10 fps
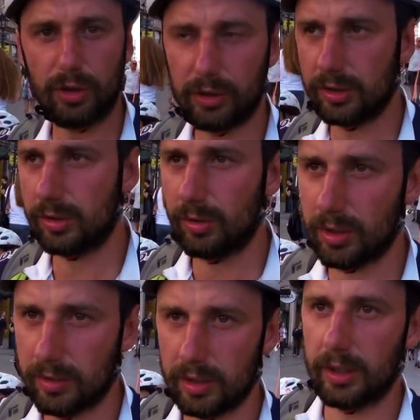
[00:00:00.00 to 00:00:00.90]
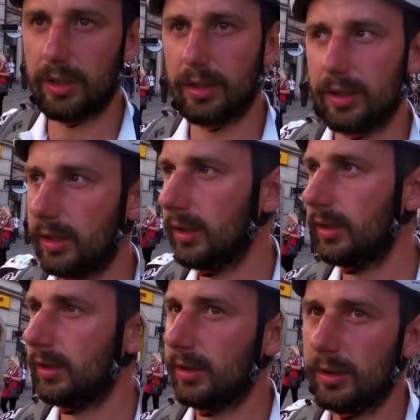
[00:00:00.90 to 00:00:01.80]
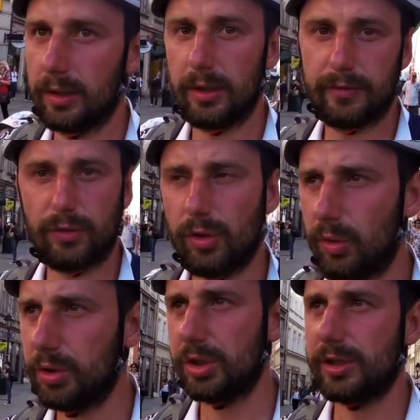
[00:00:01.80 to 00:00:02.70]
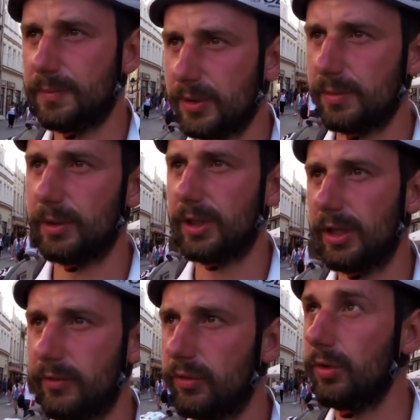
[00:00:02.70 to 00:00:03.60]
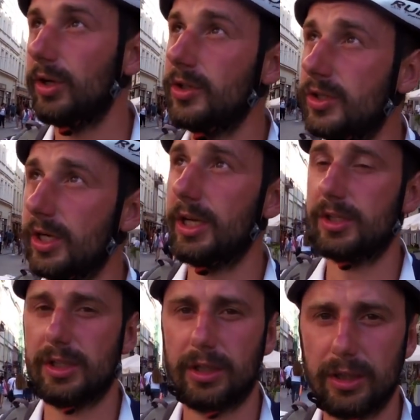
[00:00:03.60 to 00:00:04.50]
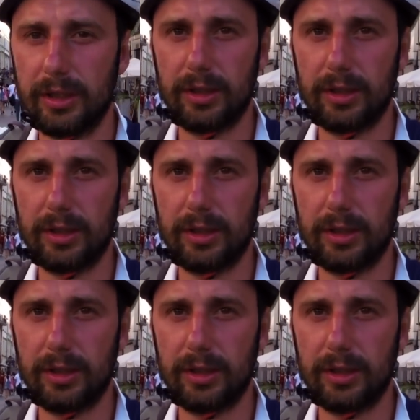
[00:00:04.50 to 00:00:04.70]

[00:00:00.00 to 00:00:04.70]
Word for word: все это здорово. Все хочется посмотреть, все интересно,